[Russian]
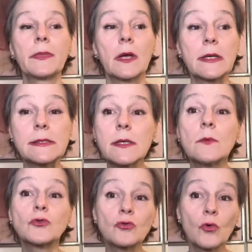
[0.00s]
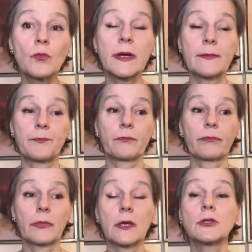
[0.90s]
а, с тем, чтобы
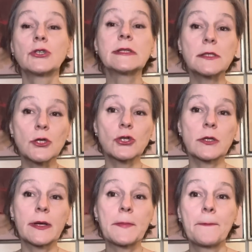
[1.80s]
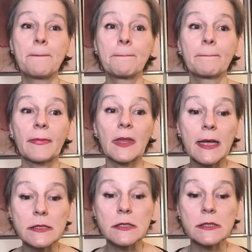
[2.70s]
частично
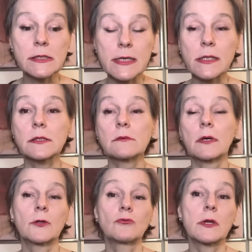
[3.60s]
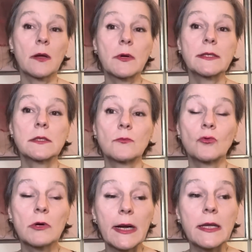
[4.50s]
эти средства, которые необходимы
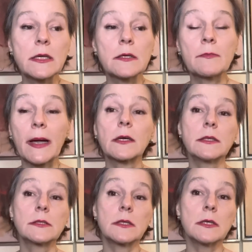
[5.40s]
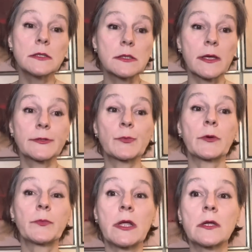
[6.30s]
Украине, покрыть из
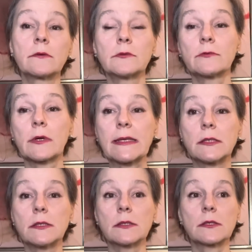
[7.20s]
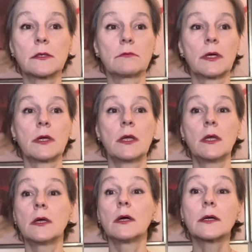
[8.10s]
экспроприированного российского
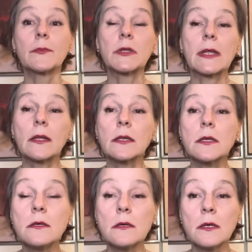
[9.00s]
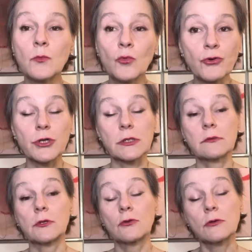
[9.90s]
э, капитала и
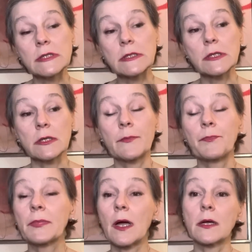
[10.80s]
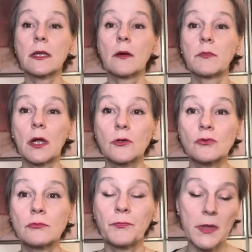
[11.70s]
имущества. То есть, а, да, я
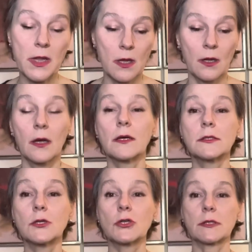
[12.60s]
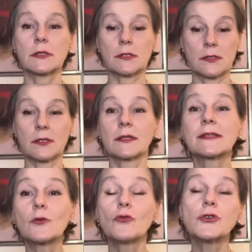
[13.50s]
прихожу а, сейчас к
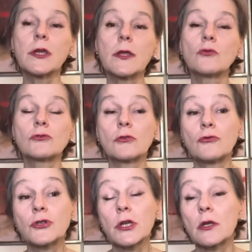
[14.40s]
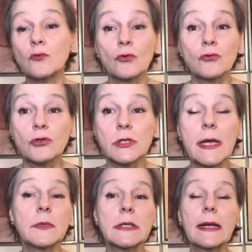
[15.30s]
заключению. Заключение все то же
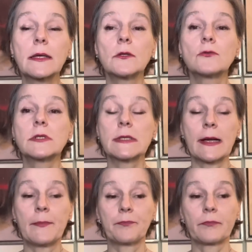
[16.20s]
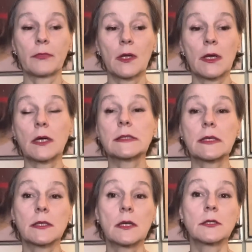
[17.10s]
самое, дорогие друзья. Как
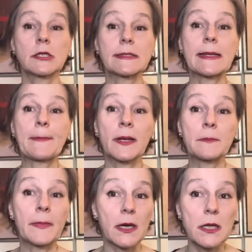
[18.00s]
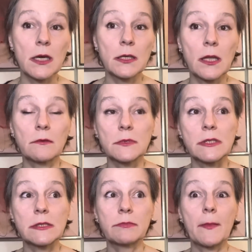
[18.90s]
сказал Жозеп Барель, главный
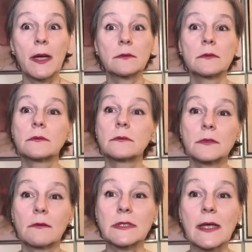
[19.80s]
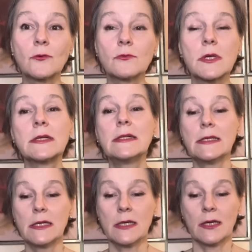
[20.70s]
дипломат Евросоюза,
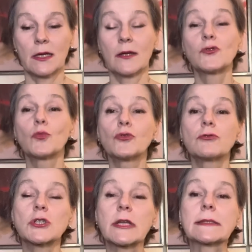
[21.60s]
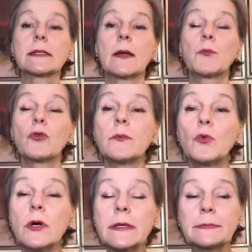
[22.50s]
а, все будет решаться на поле
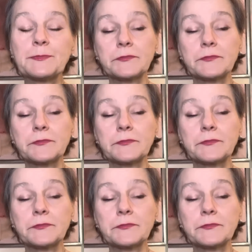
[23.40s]
боя